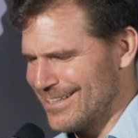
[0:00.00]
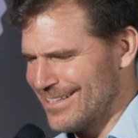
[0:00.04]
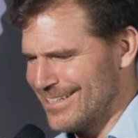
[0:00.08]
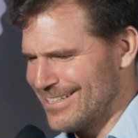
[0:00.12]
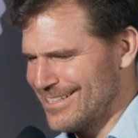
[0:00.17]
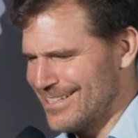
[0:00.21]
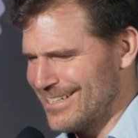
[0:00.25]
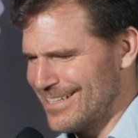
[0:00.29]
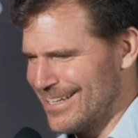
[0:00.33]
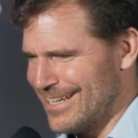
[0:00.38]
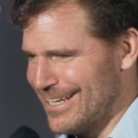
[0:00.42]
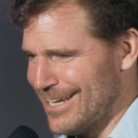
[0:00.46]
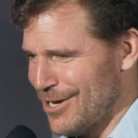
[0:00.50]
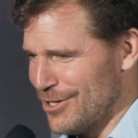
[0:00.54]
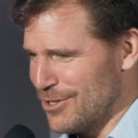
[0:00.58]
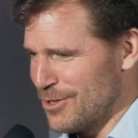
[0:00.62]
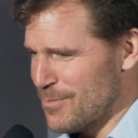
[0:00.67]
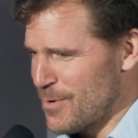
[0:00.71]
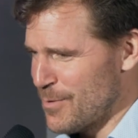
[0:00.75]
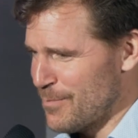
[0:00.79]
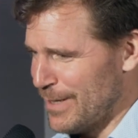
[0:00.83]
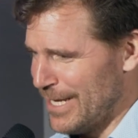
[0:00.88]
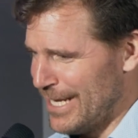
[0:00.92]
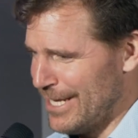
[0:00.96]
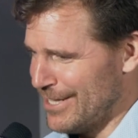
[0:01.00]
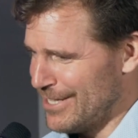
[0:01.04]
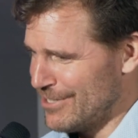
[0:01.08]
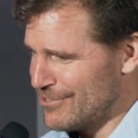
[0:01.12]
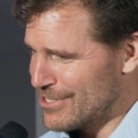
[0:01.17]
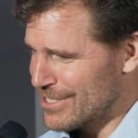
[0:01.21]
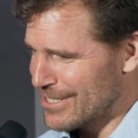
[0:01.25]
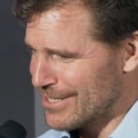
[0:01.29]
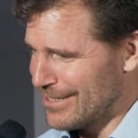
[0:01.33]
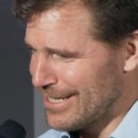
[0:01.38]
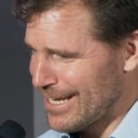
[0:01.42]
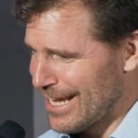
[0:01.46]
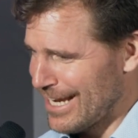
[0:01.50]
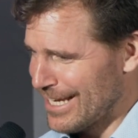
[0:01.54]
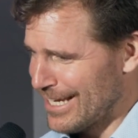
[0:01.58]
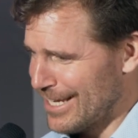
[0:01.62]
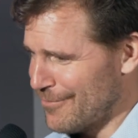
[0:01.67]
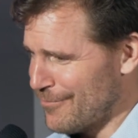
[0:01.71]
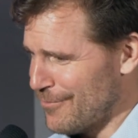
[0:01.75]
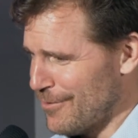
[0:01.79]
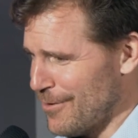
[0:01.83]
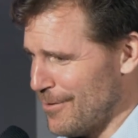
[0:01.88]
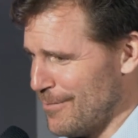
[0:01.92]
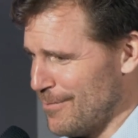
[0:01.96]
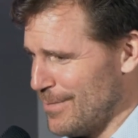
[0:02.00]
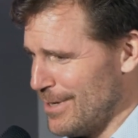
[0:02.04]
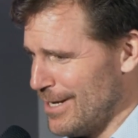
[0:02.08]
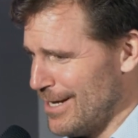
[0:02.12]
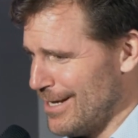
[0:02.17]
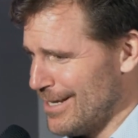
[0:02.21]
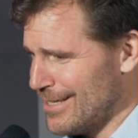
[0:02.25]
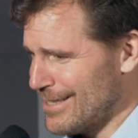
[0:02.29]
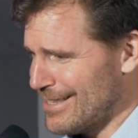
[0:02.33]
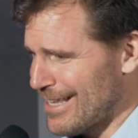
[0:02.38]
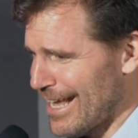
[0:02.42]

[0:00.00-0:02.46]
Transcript: dass die Automobilindustrie eigentlich vom äh,